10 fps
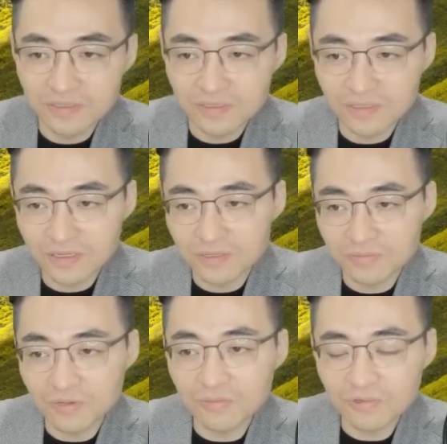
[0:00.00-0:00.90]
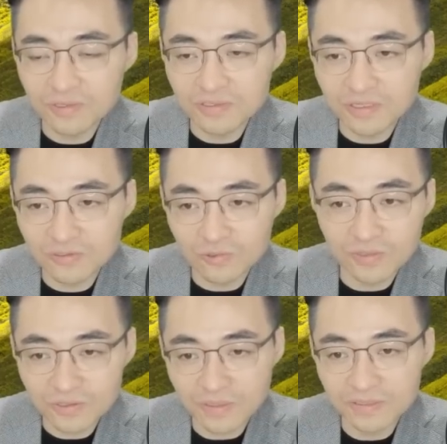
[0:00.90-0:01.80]
이게 병목 현상이
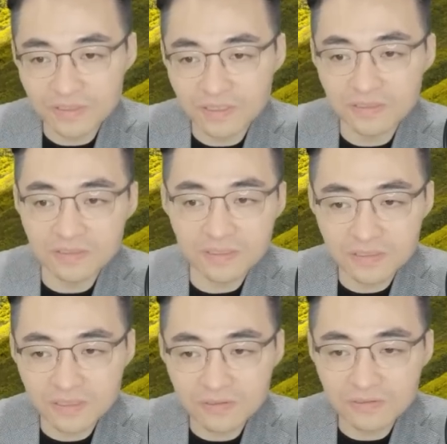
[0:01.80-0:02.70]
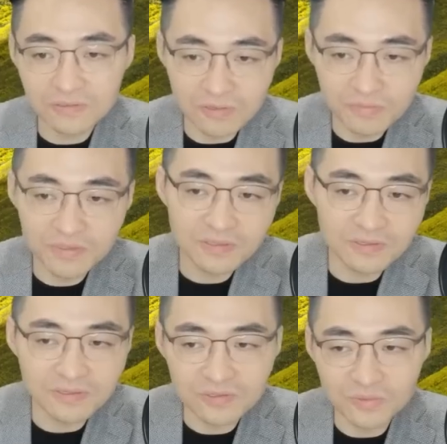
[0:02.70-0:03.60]
좁아서 발생하는데 채널을 넓힌
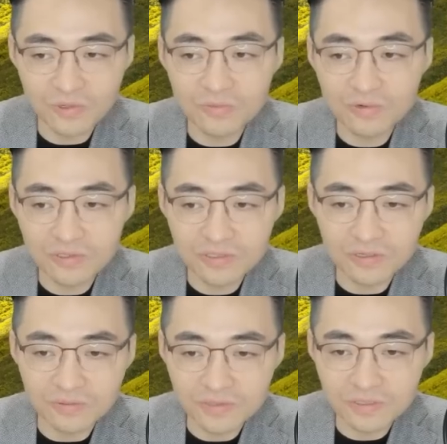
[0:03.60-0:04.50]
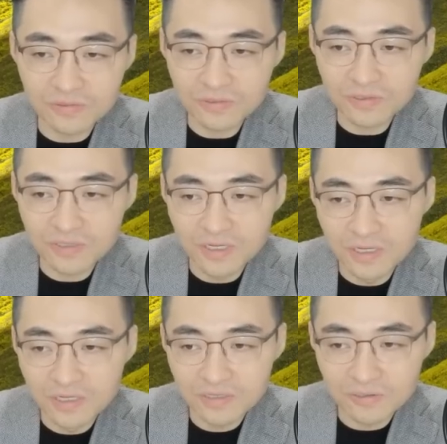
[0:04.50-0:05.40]
거예요. 그래서 병목 현상 없애고,
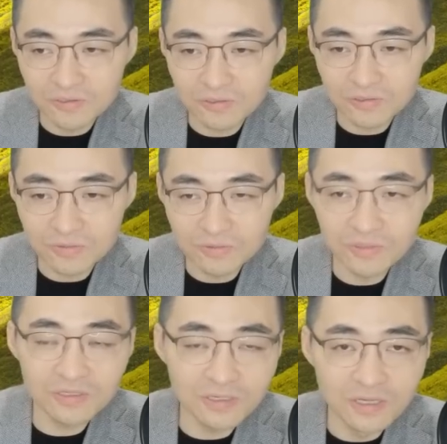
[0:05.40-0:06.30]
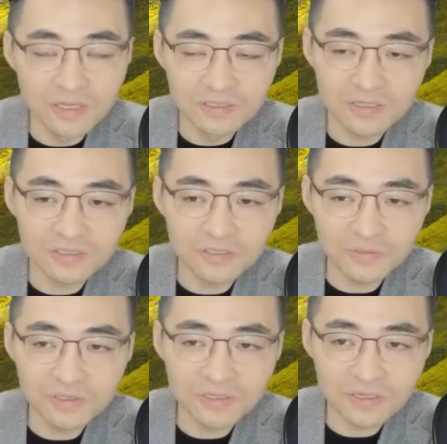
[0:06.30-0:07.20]
전력 소비. 우리 챗
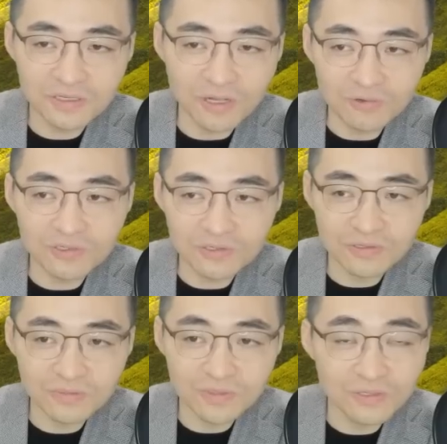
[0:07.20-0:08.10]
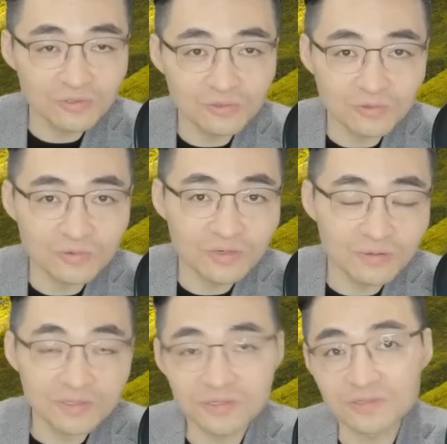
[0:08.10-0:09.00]
지피티 얘기 나오기 전에 미리 좀
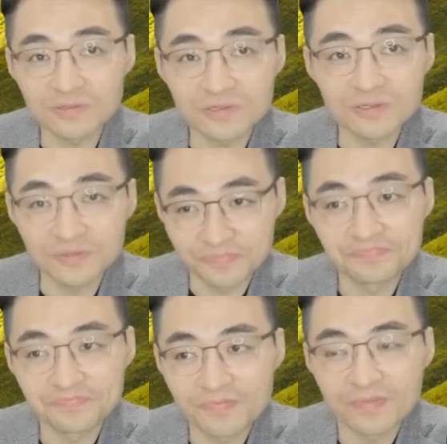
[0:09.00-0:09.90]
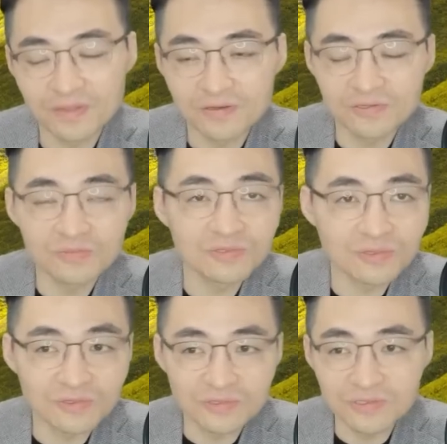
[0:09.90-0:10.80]
공부해봤잖아요, 그죠? 그
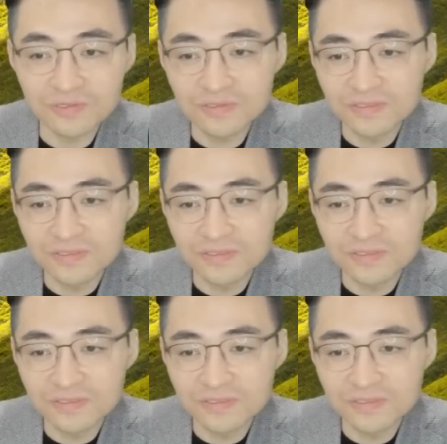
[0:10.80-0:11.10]
전부터도, 그죠?